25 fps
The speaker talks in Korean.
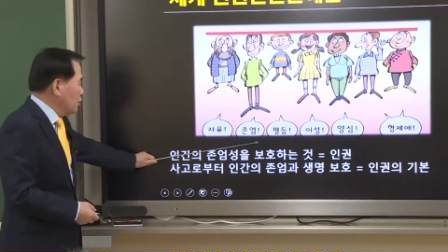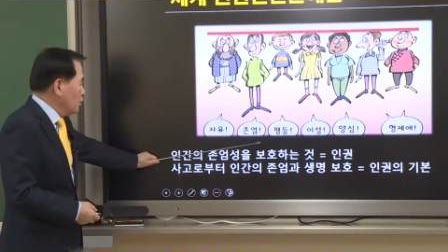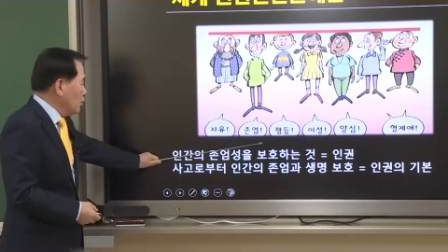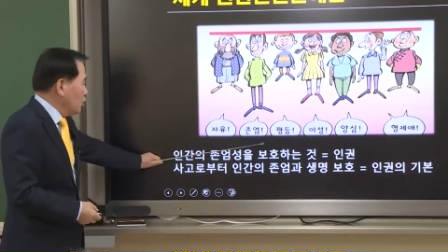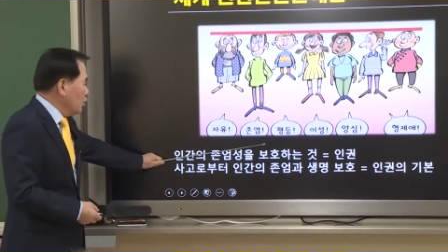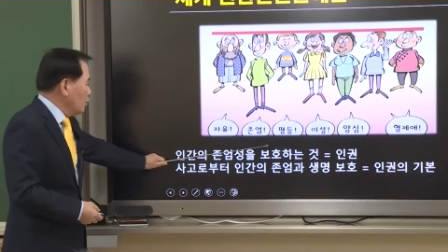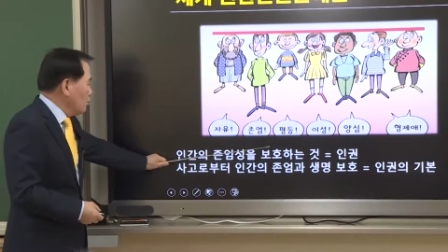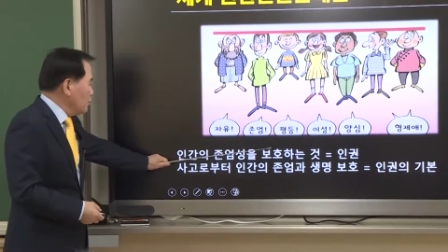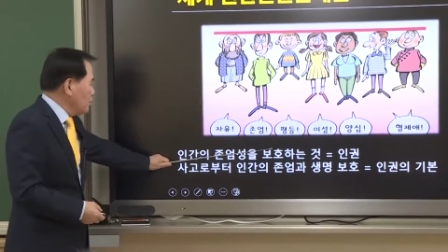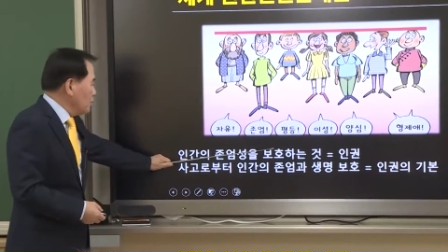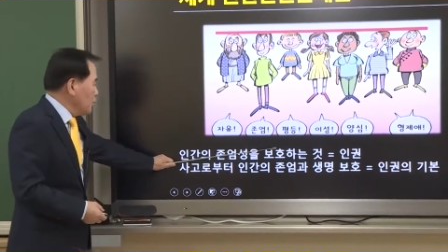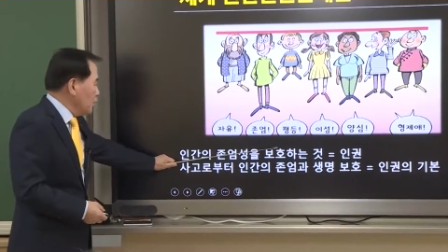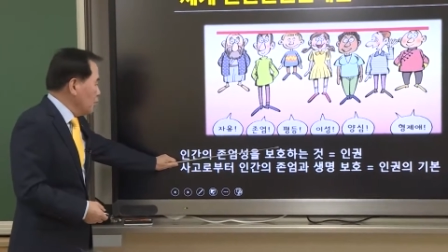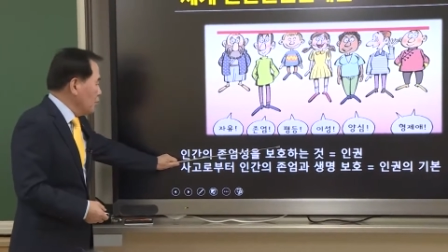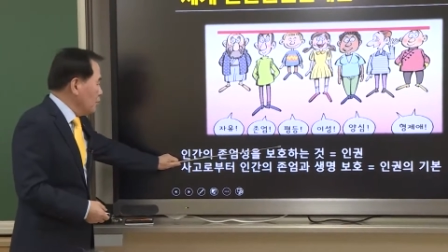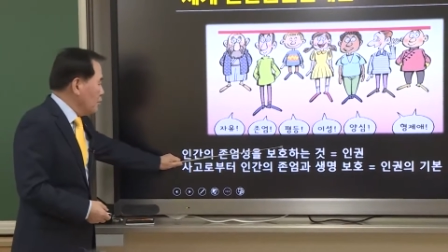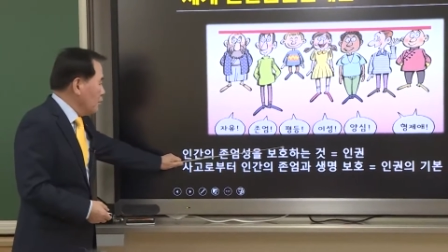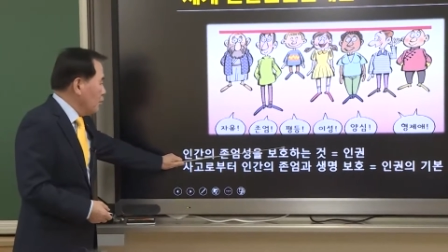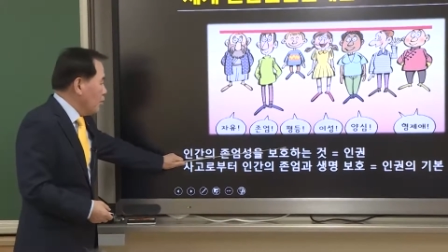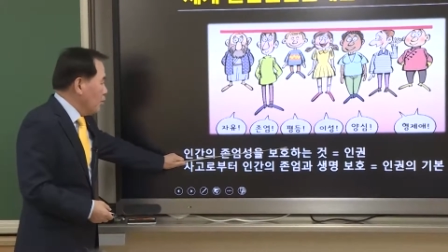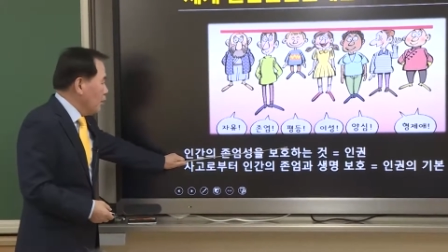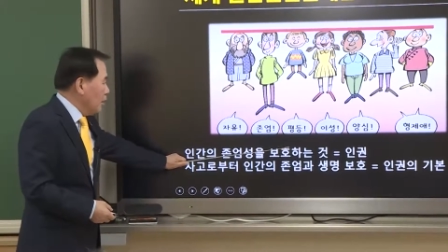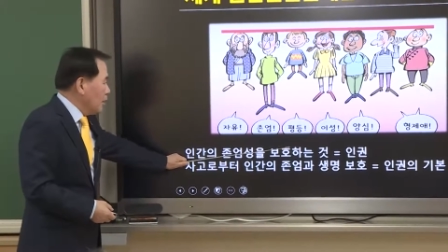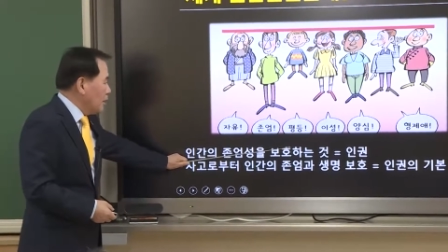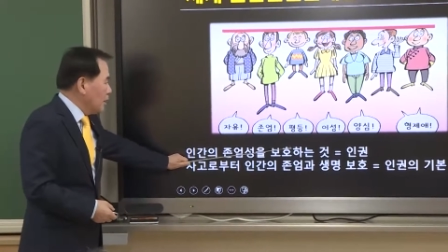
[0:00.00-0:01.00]
존엄성을
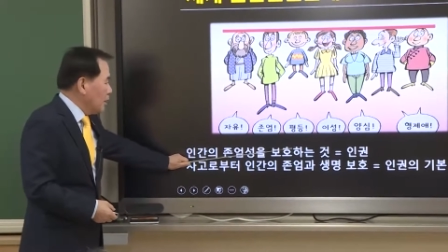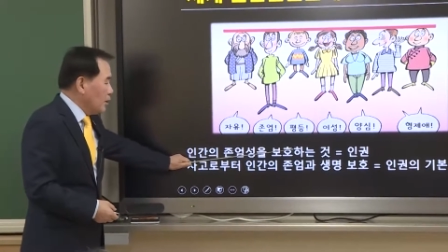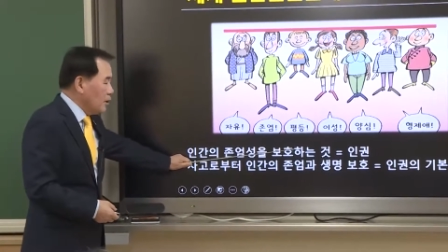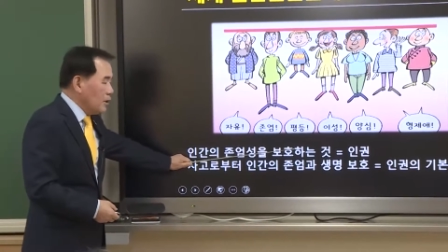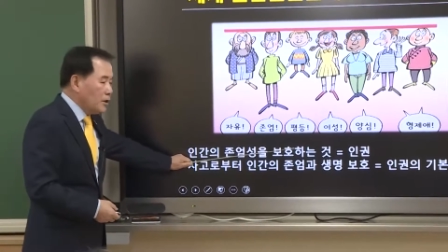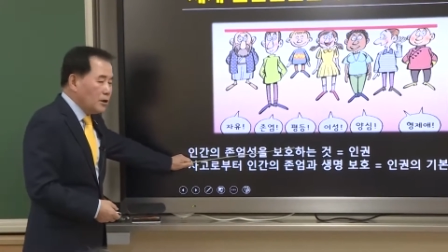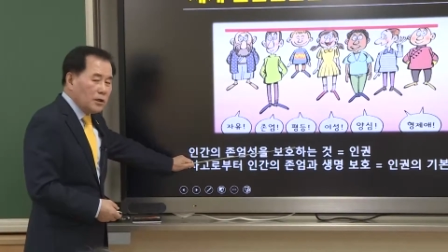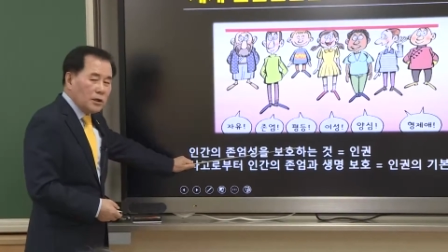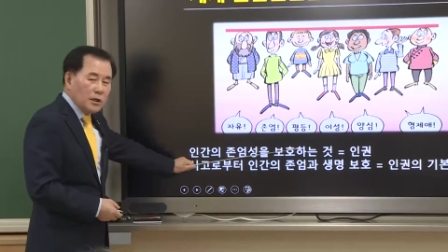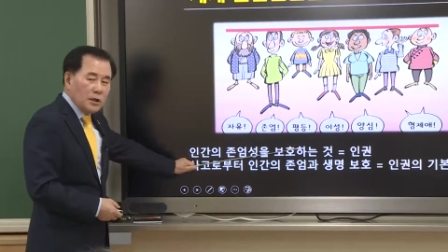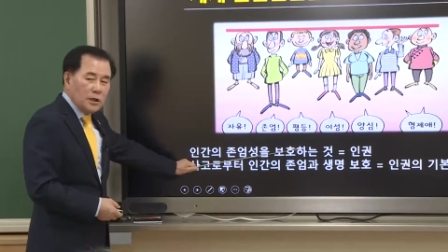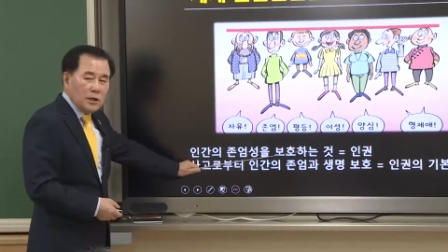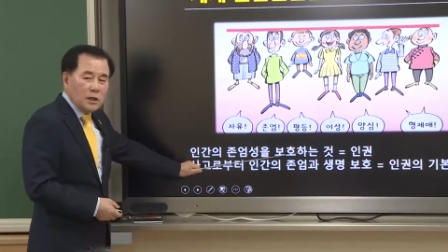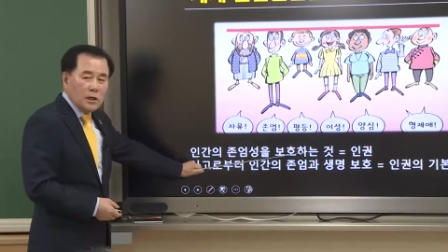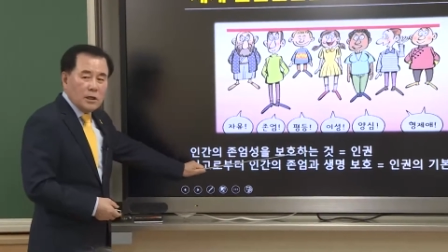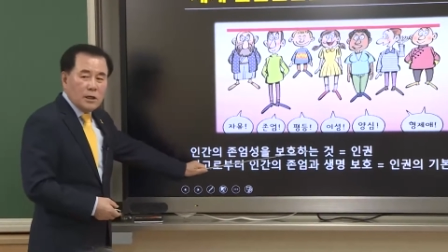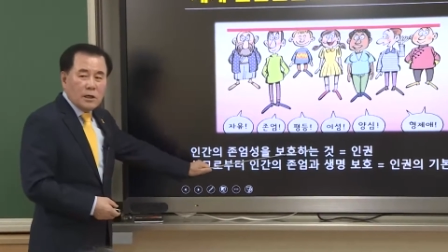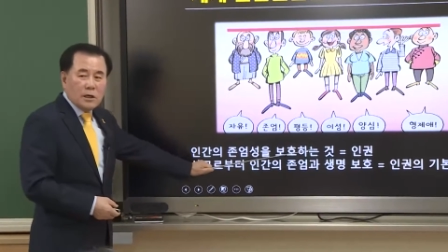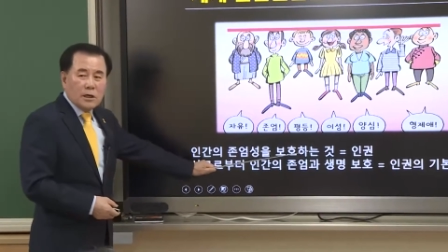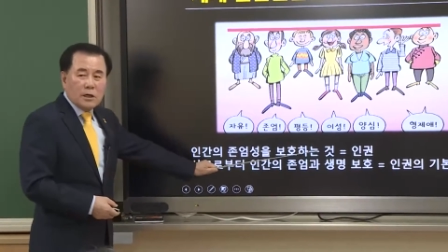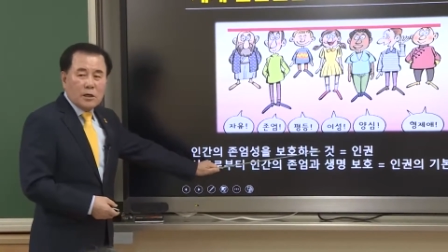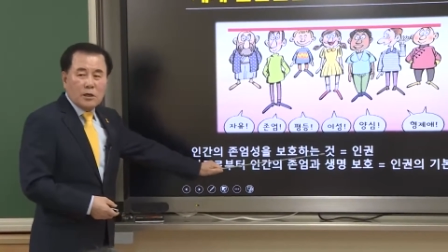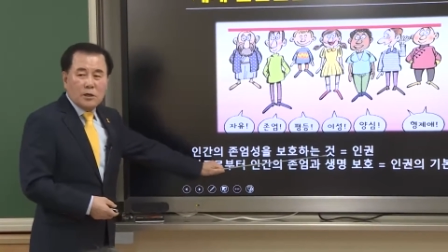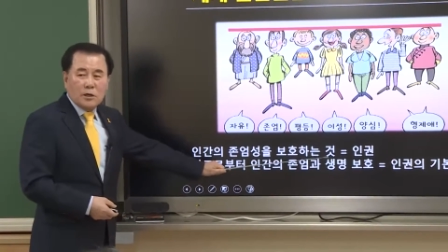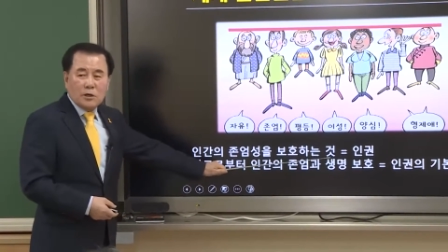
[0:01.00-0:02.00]
보호하는 것,
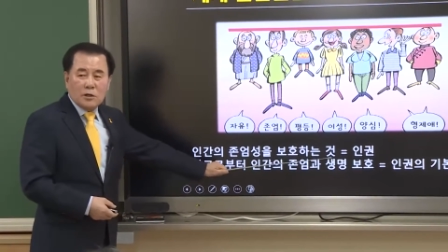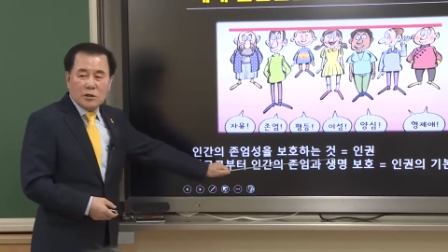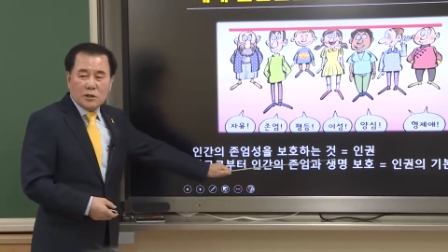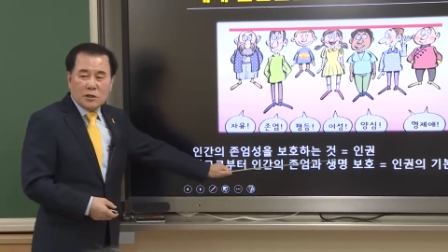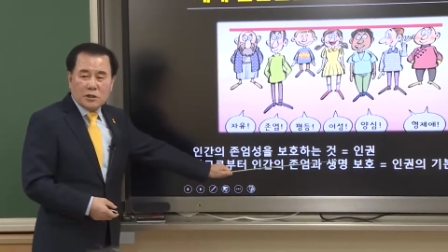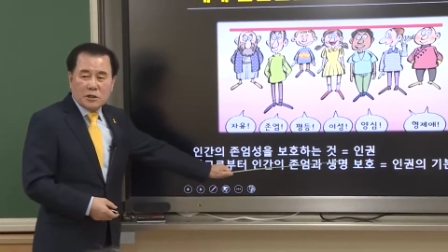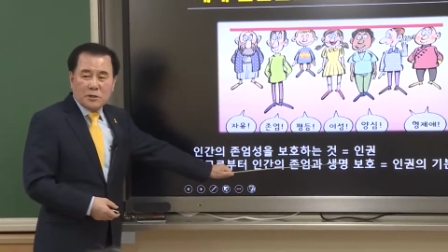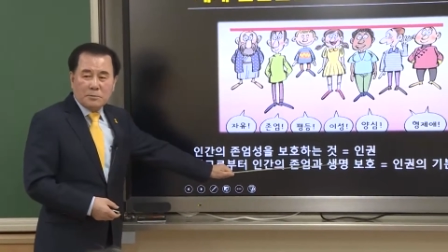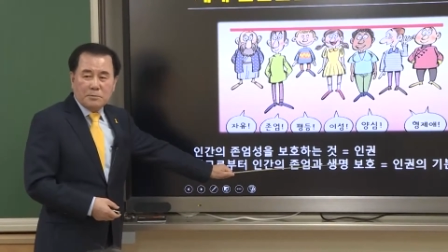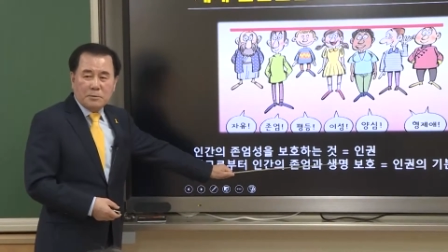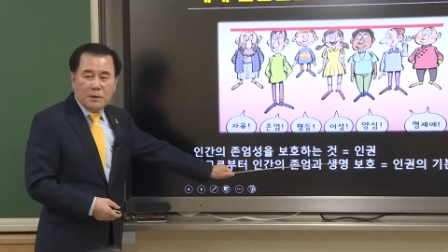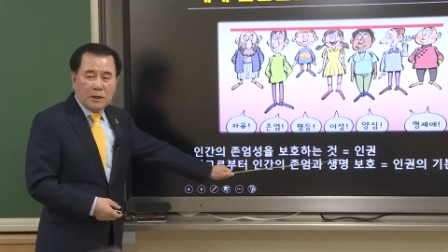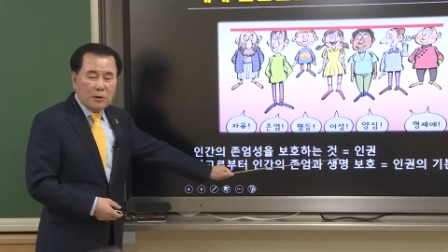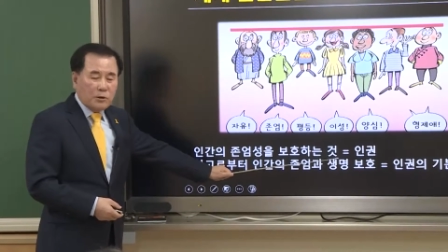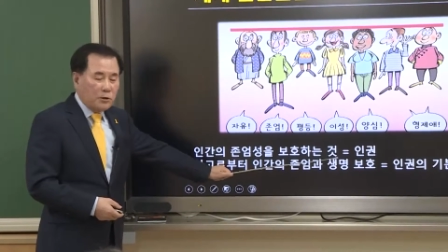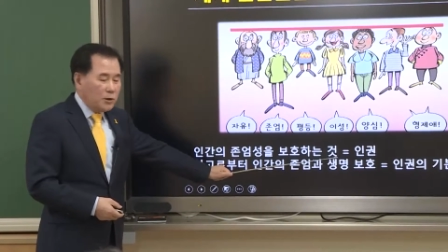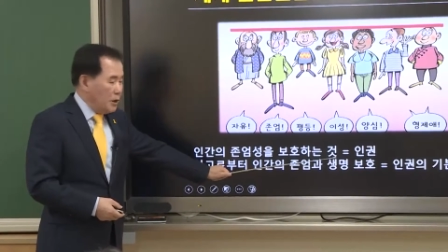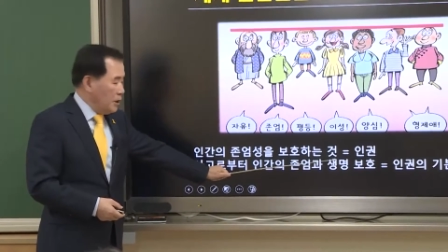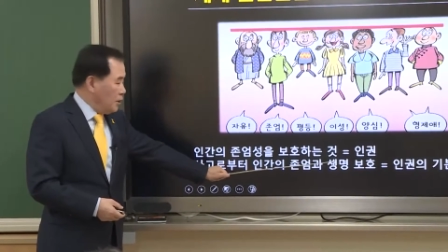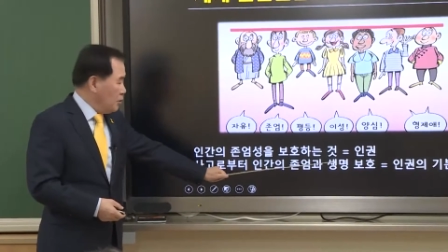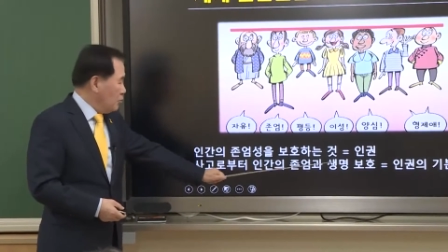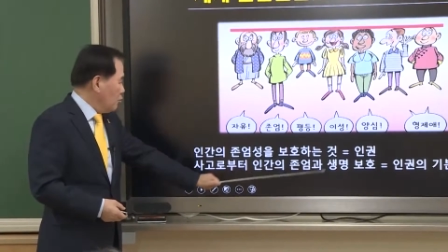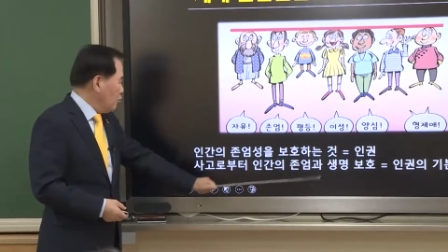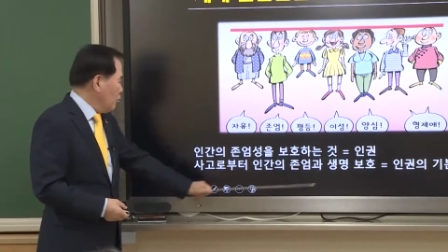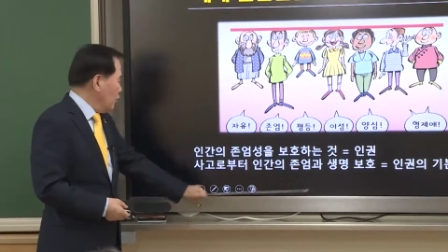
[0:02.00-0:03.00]
그것이 바로
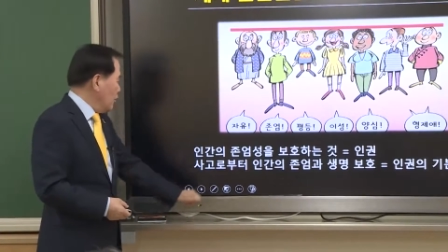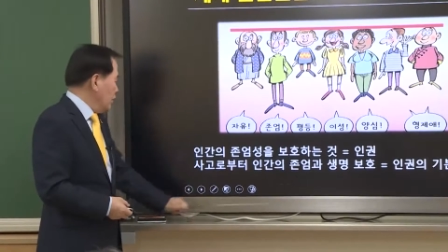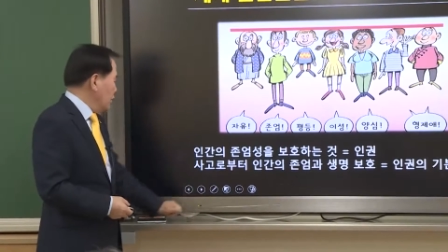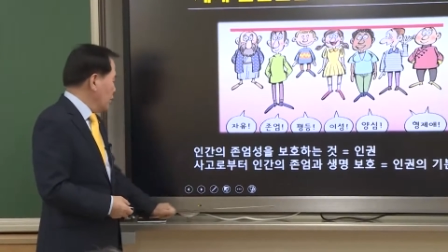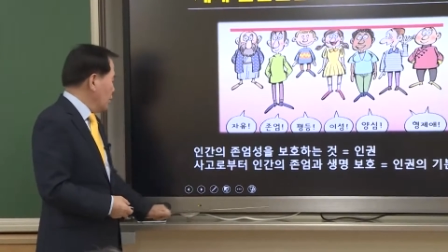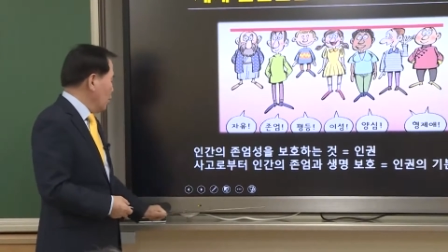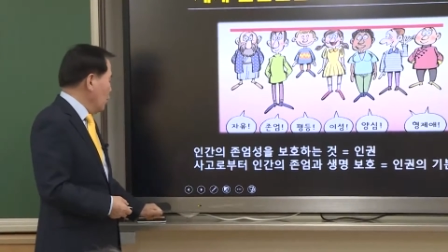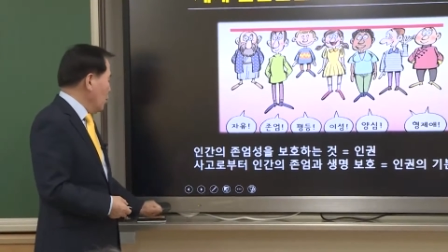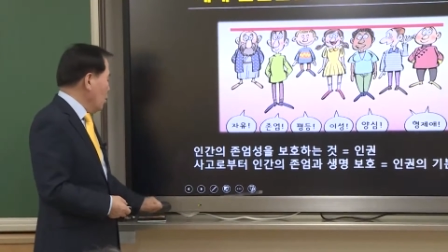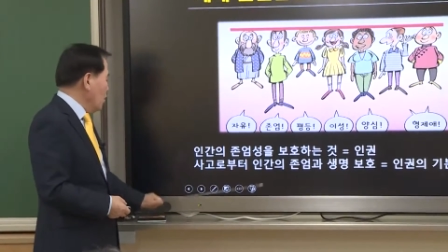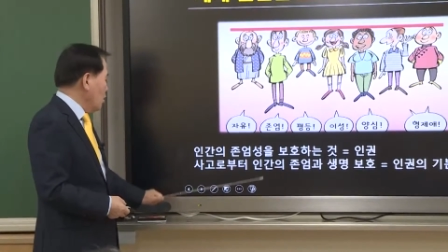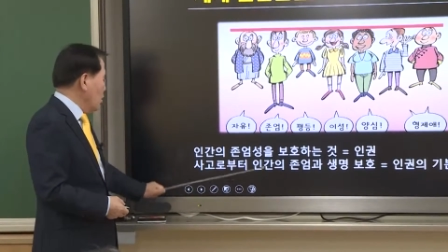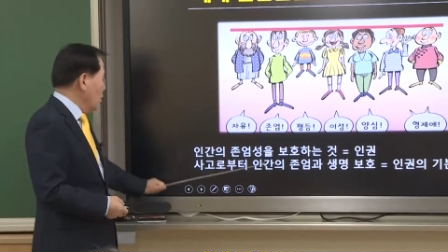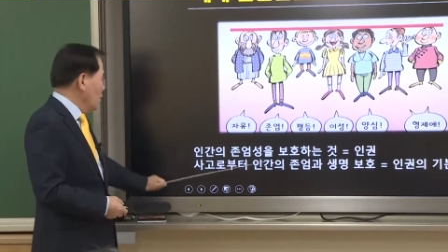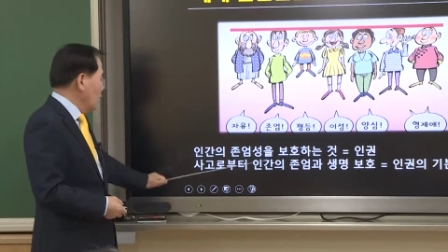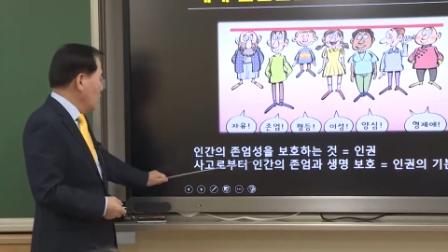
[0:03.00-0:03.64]
인권이고,